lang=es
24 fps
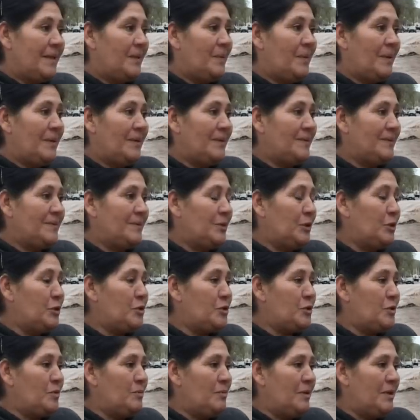Y bueno,
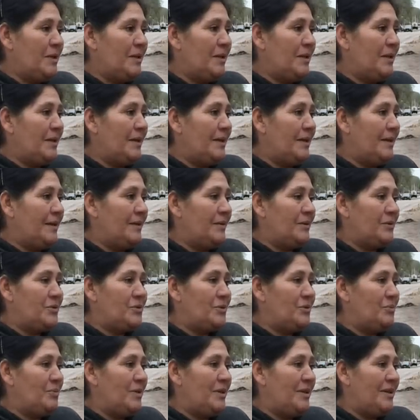ocho y media,
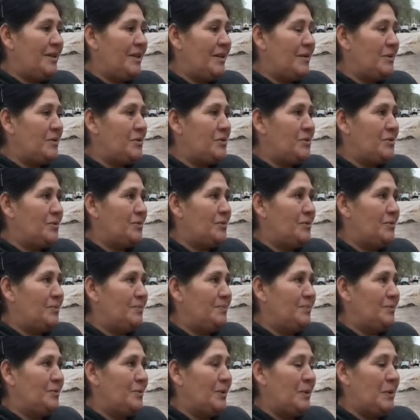ocho y media, ocho,
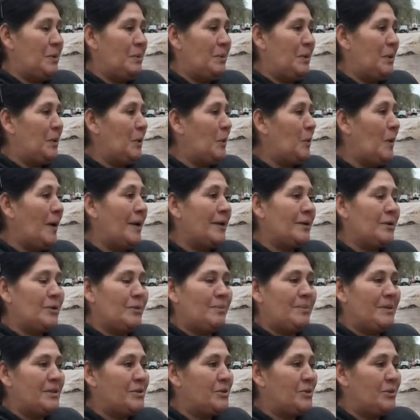nueve menos
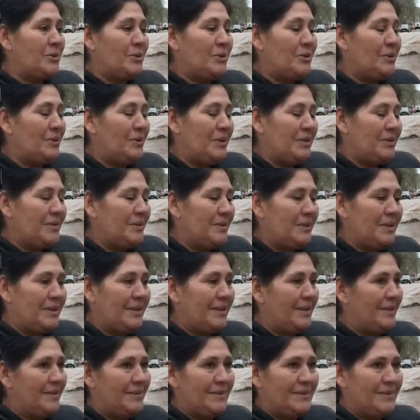cuarto, pasó todo esto.
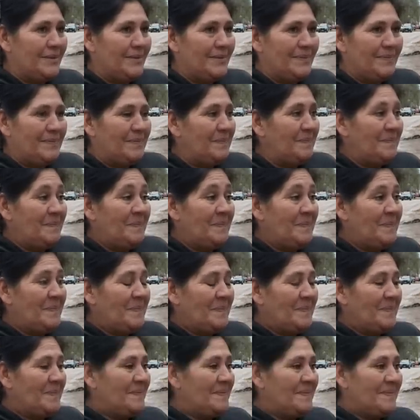que
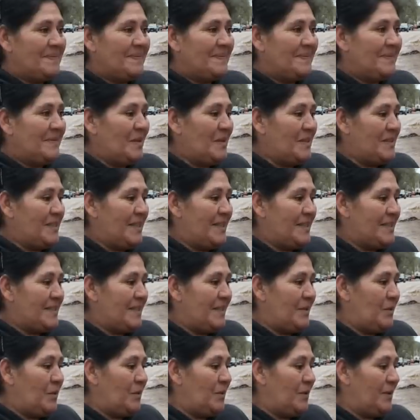no, hacían
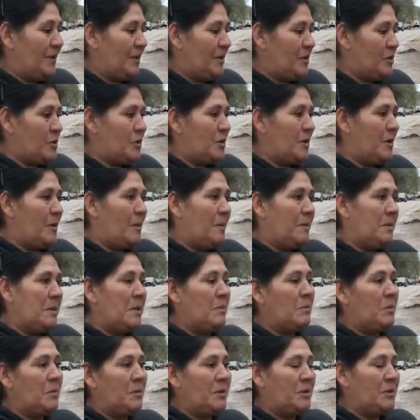segundo que nosotros lo
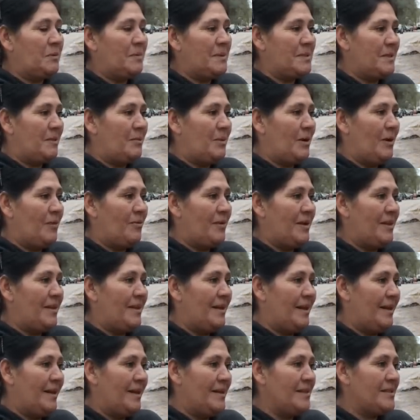habíamos visto pasar por el
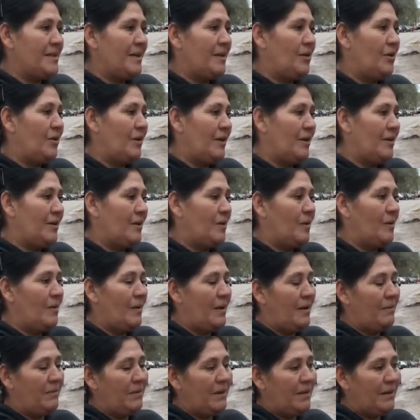frente de la casa, jodiendo con
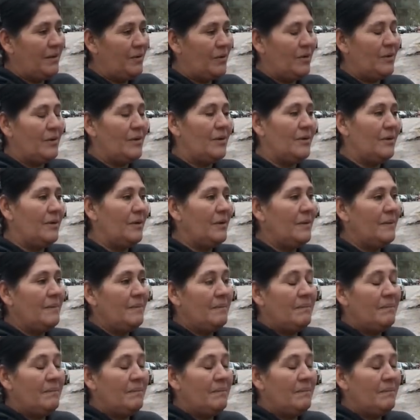los amigos, todo.